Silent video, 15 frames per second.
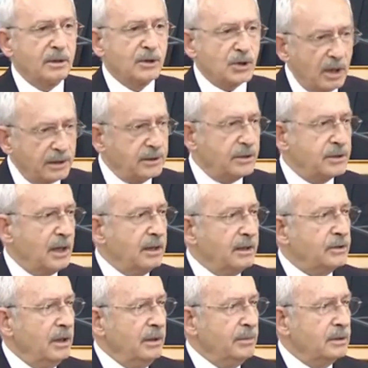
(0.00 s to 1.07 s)

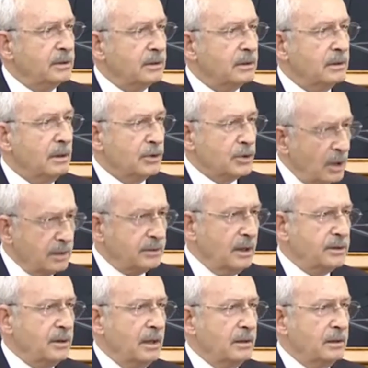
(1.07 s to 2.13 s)
Sahtekarlık değil midir?
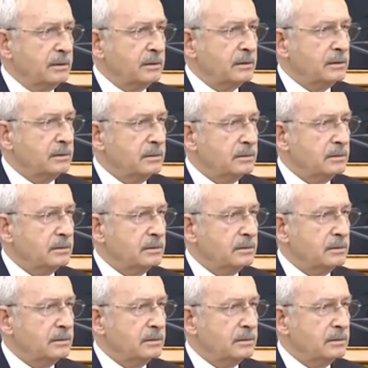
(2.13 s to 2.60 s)
Sahtekarlıktır.